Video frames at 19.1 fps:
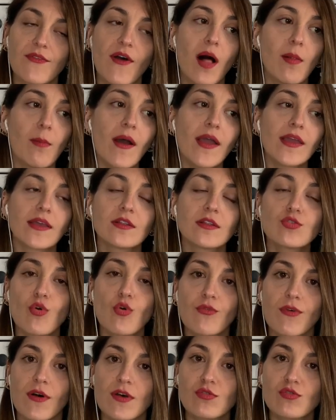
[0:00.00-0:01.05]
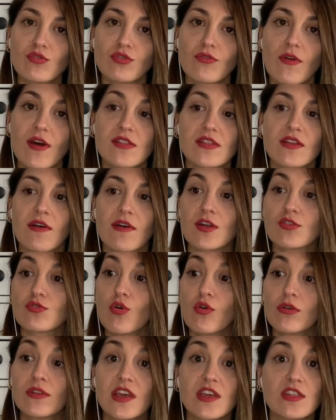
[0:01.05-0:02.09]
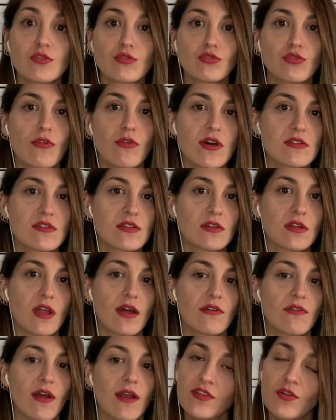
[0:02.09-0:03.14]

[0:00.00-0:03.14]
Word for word: Almanya'da çok fazla üniversite var. Çok değişik üniversiteler var.